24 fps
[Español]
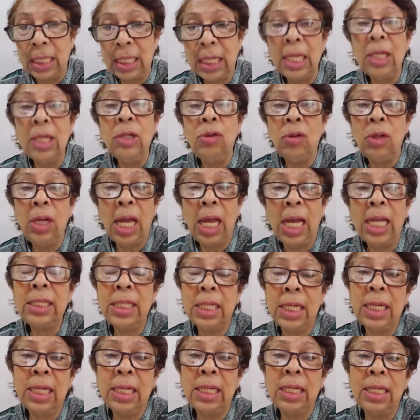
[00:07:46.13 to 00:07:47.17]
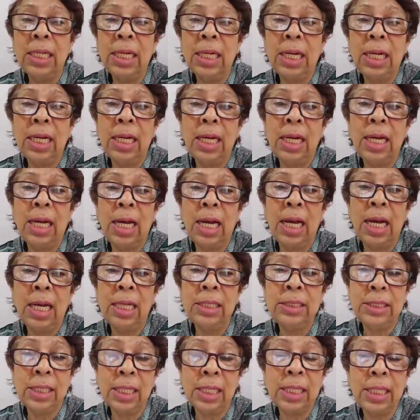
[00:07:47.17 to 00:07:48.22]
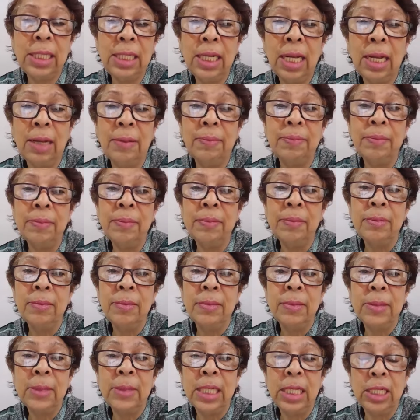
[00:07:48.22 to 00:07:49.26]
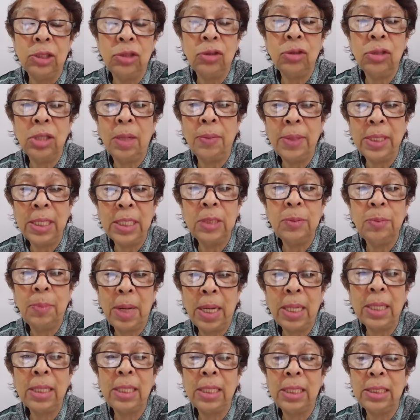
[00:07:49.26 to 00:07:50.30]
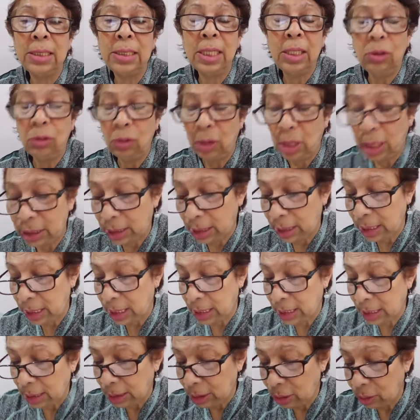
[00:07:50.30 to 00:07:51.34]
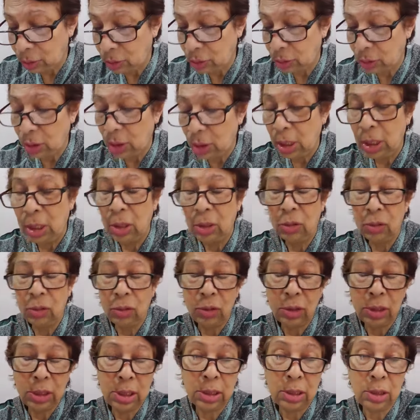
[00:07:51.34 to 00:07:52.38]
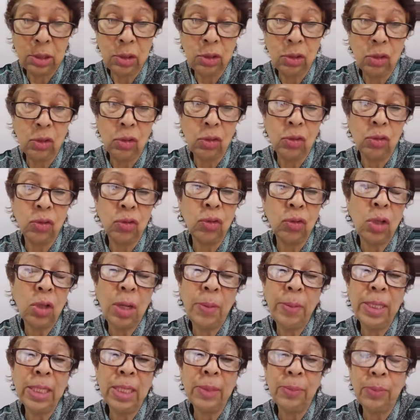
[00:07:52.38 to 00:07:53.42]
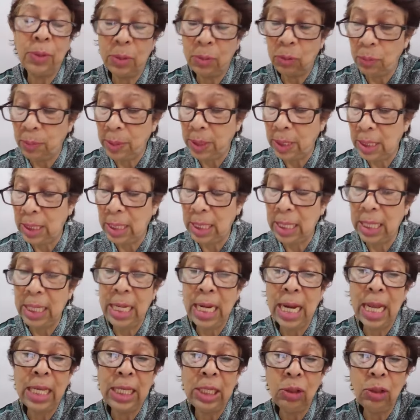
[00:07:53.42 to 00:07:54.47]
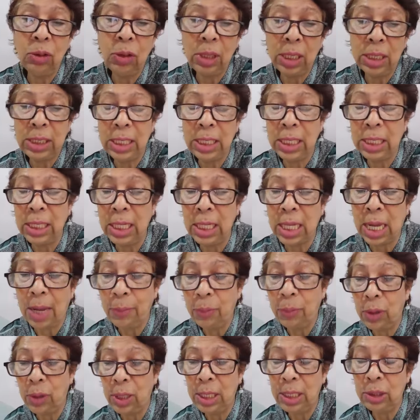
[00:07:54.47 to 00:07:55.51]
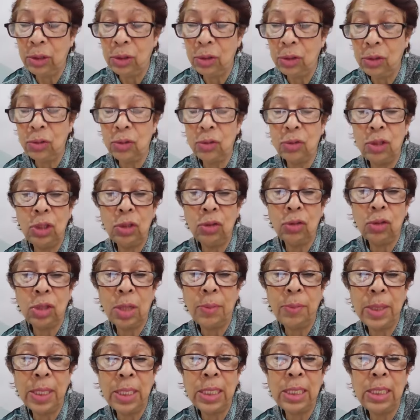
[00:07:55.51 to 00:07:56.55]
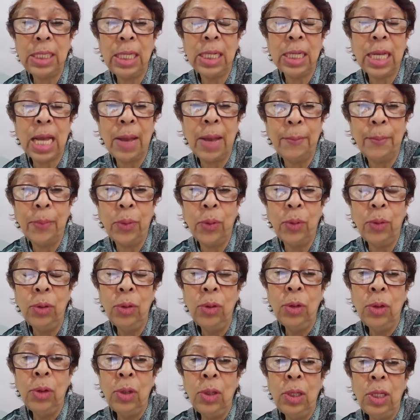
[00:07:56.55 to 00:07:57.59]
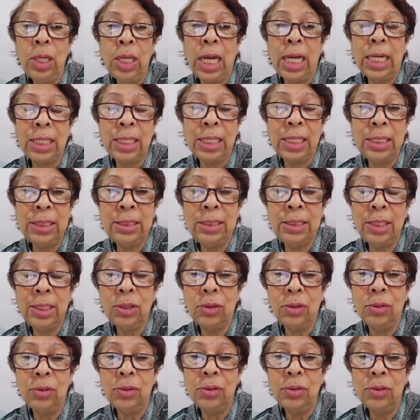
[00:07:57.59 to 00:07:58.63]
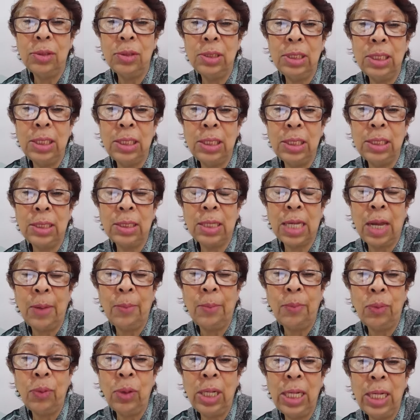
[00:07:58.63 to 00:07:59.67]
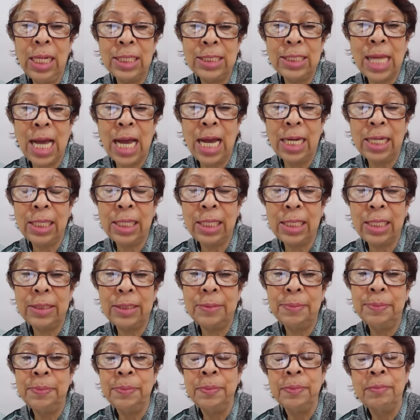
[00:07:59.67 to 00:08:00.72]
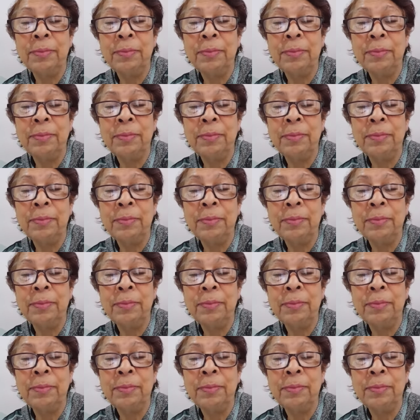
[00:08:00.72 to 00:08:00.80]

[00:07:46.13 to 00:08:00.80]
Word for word: que idolatra a Shakira. Eso también es parte de esa idolatría, queridos. Entonces no solamente podemos ver la idolatría en el campo religioso, sino también en el campo artístico, en el campo de las artes